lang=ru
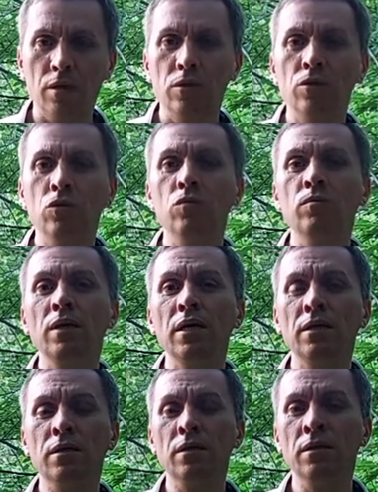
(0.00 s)

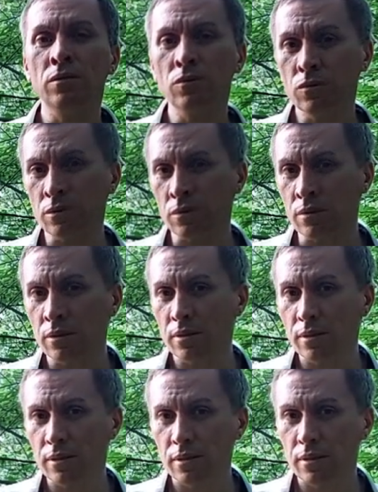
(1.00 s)
«Сумеет ли он?» –
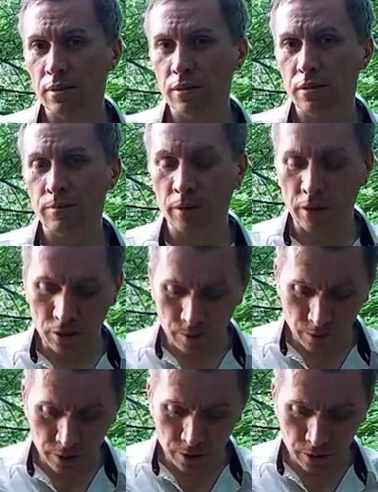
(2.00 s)

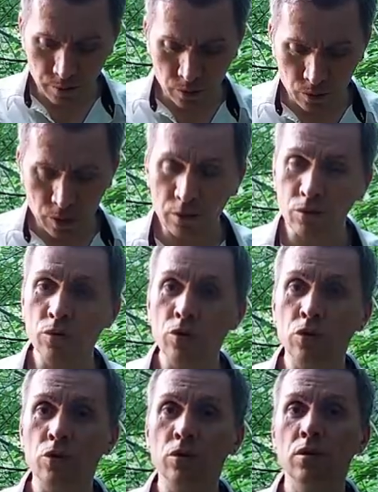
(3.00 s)
спрашивает Зигмунд
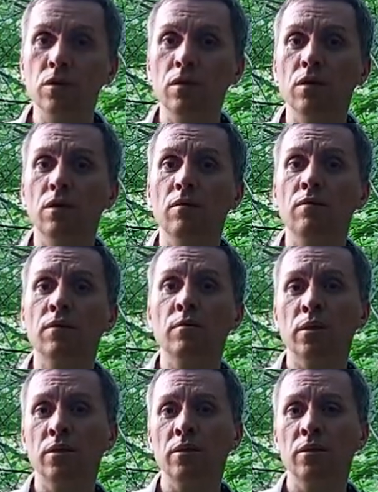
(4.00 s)
Скуинш в
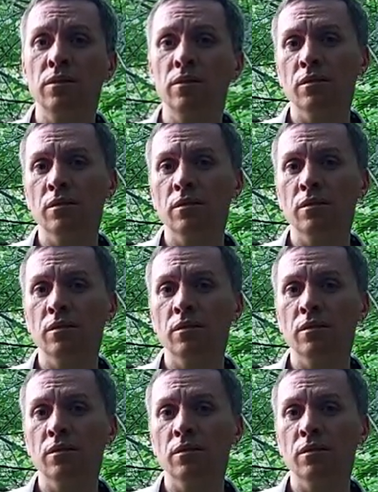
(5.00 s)
романе